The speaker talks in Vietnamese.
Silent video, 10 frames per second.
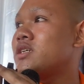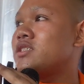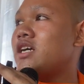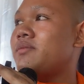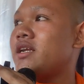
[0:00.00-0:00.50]

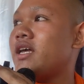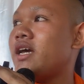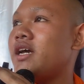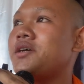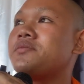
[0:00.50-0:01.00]
cha bạn
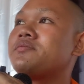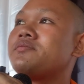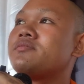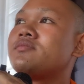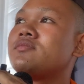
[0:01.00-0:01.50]
à
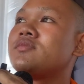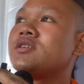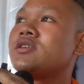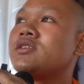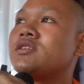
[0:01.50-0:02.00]

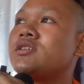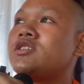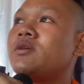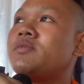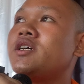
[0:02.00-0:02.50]

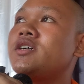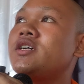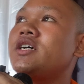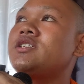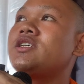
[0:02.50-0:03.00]
chùm
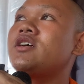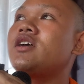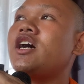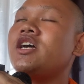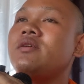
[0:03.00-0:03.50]
nữa chưa
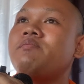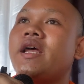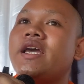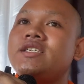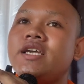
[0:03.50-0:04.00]
đói
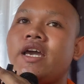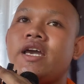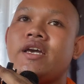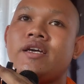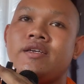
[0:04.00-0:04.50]
phải
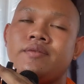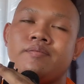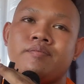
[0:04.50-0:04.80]
nhà